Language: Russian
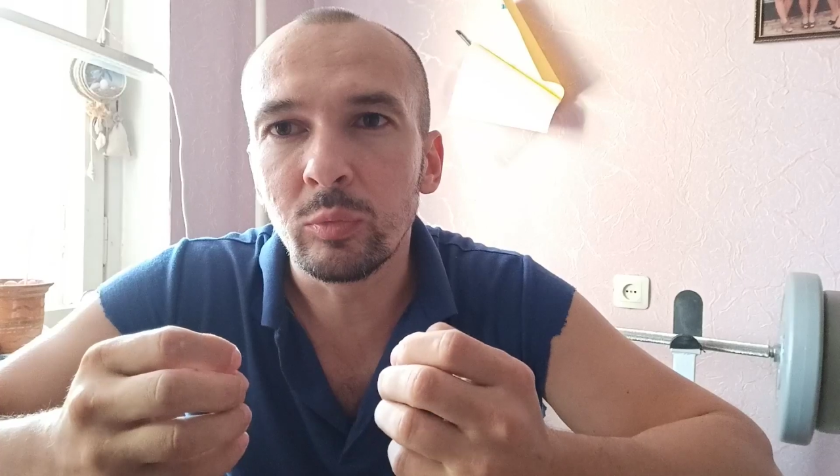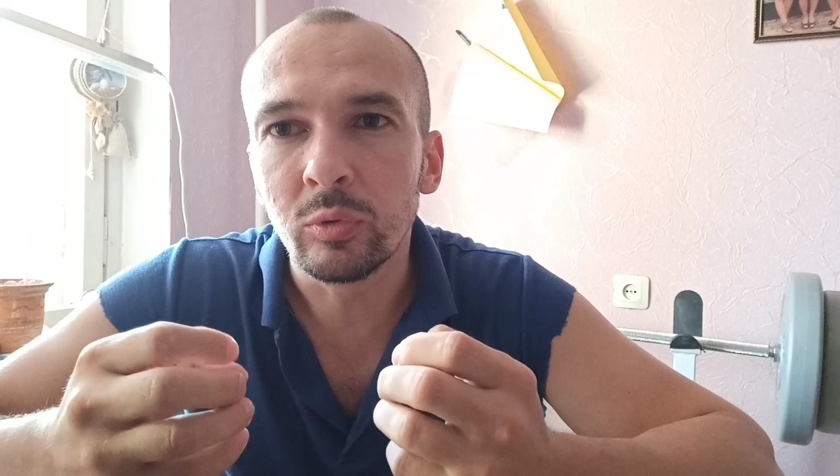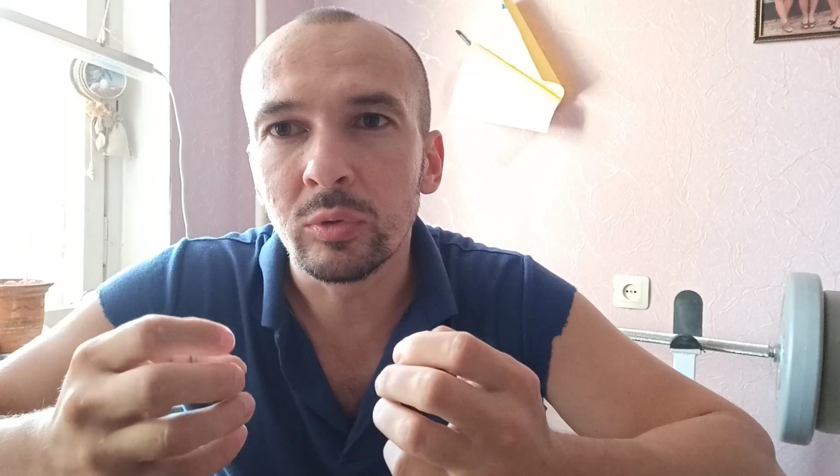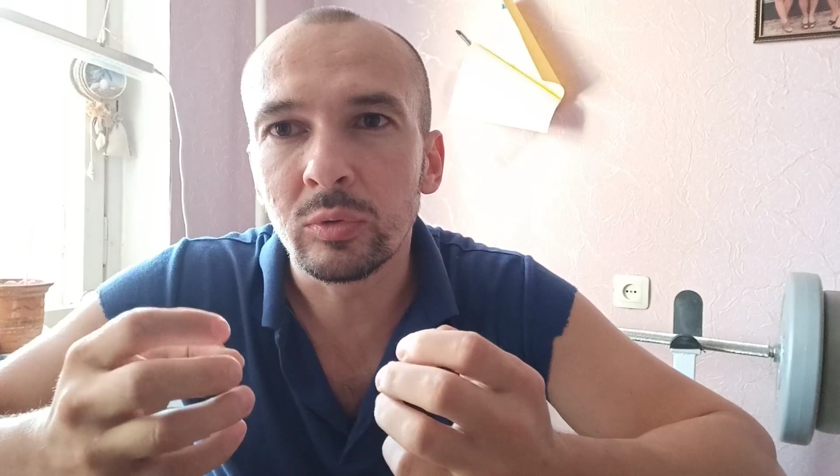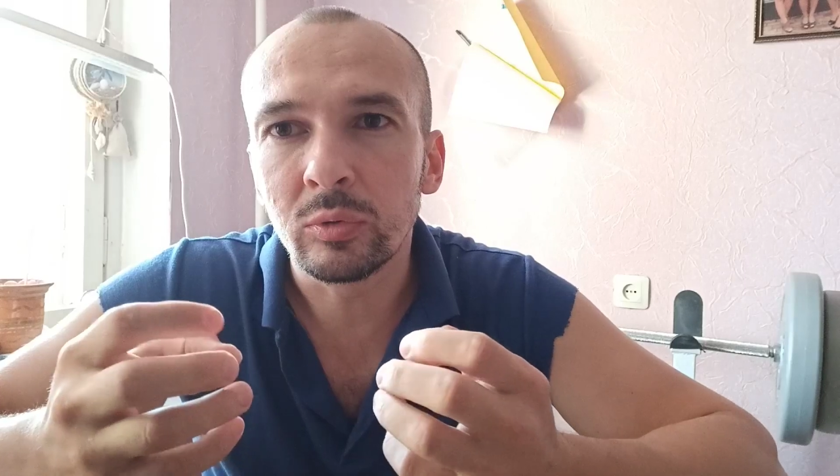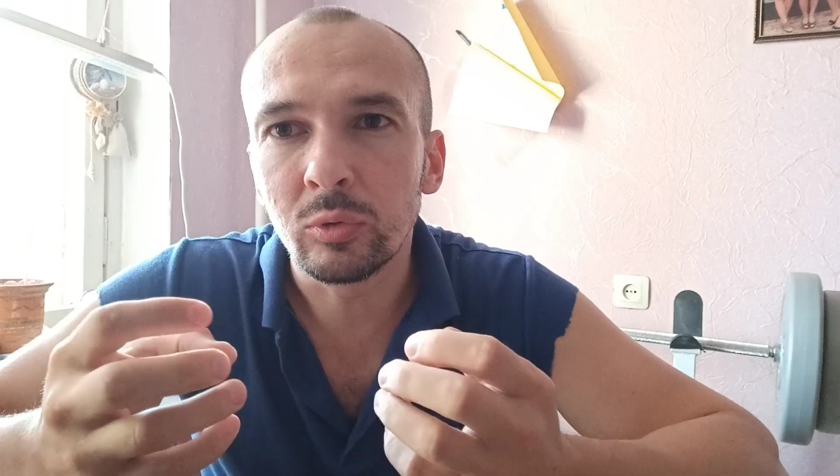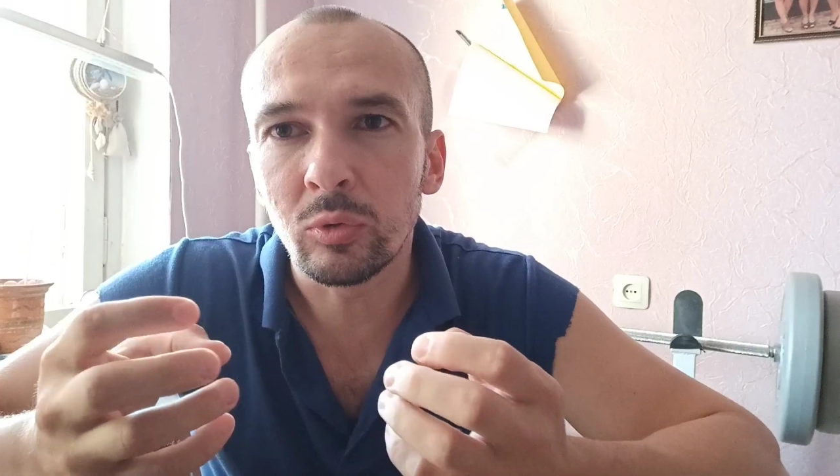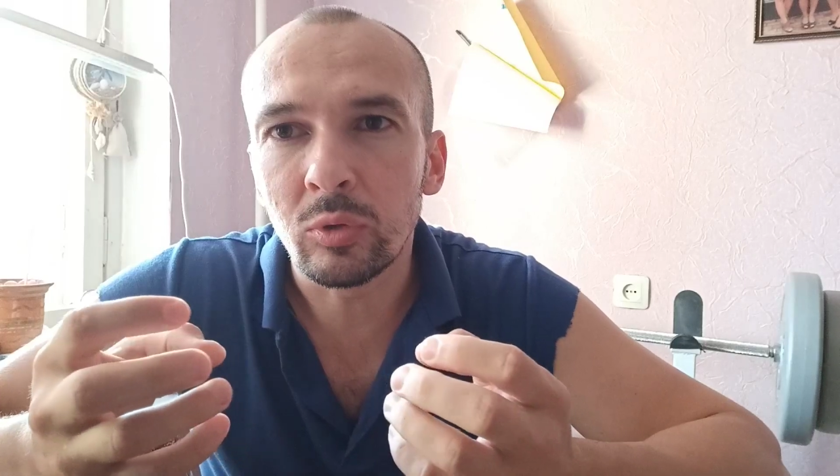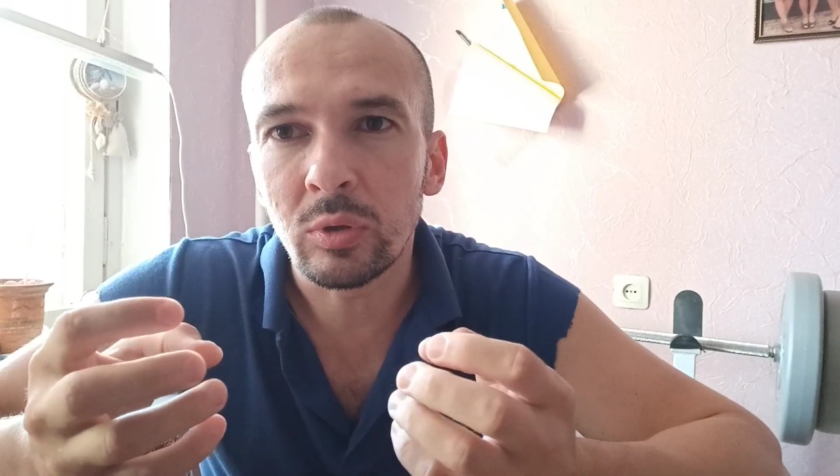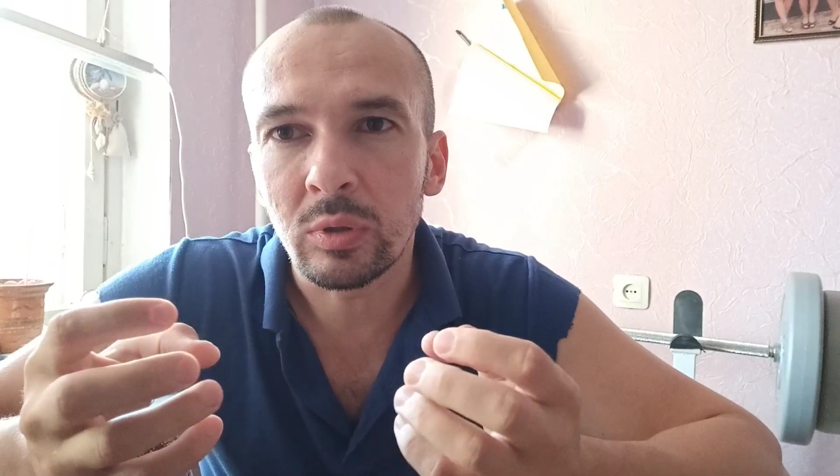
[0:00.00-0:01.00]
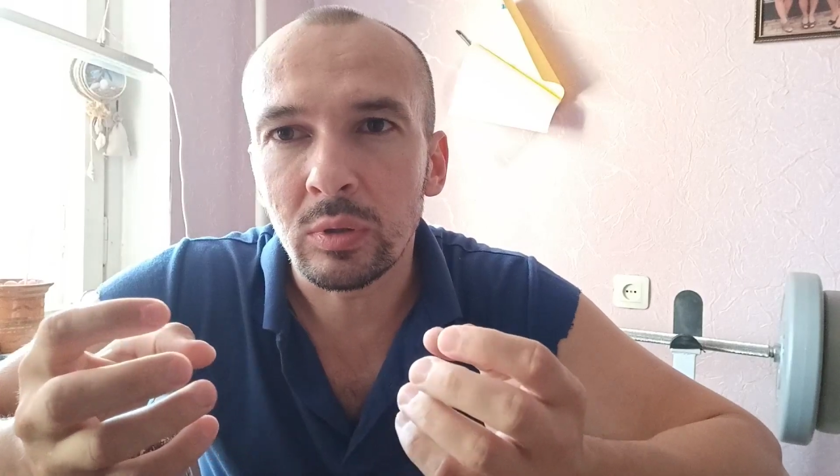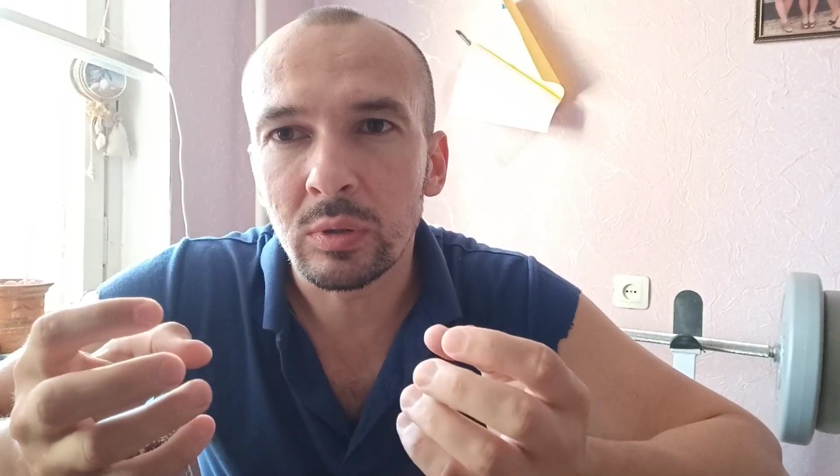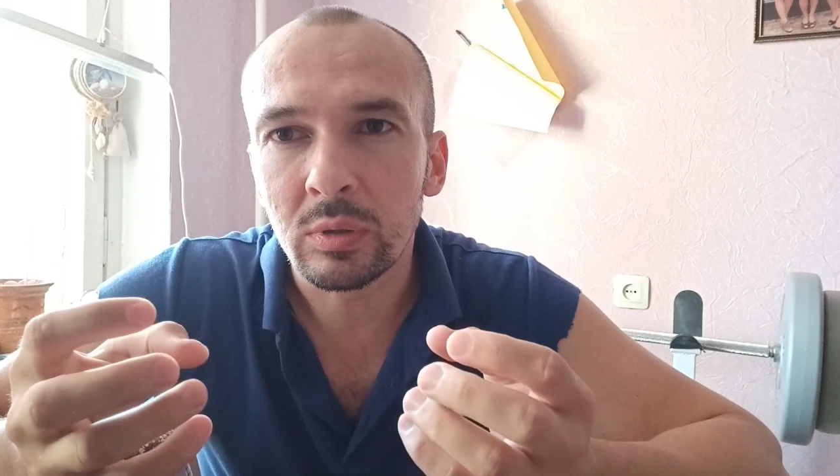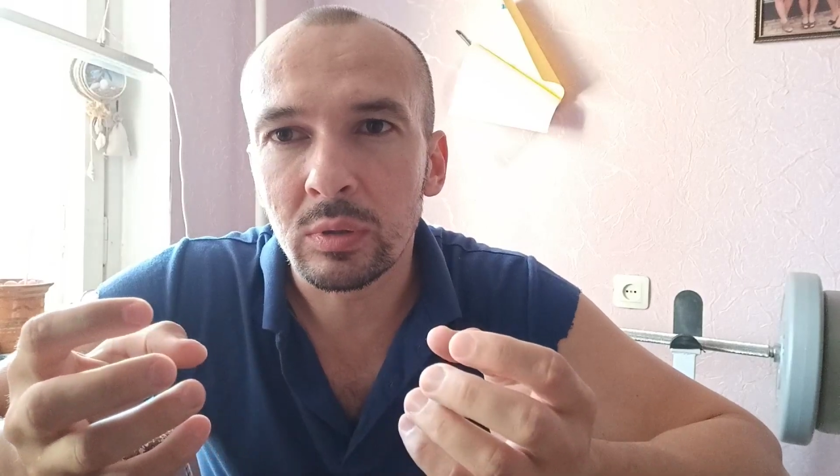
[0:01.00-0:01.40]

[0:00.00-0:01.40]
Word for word: будет то,